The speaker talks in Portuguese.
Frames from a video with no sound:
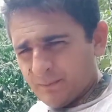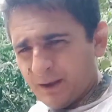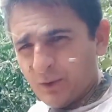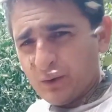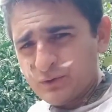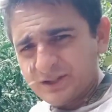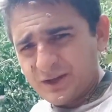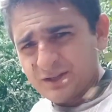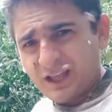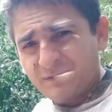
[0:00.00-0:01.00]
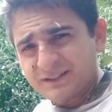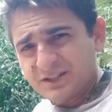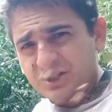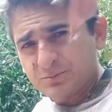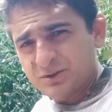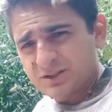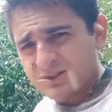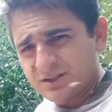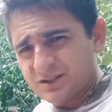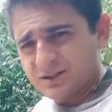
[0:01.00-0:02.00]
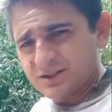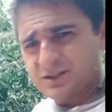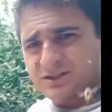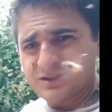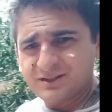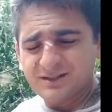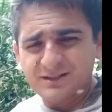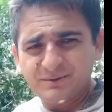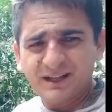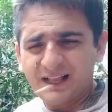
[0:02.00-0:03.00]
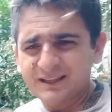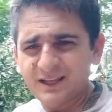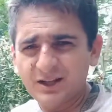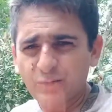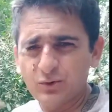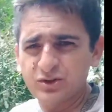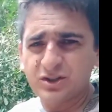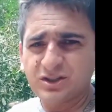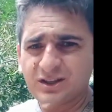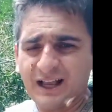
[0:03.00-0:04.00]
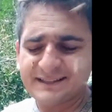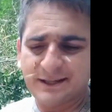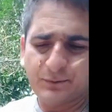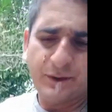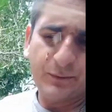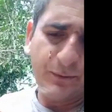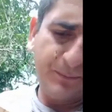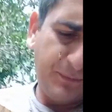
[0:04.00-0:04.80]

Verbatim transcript: Mas não aconselho ninguém a fazer esse tipo de, de, de, de brincadeira ou de ação não. Viu?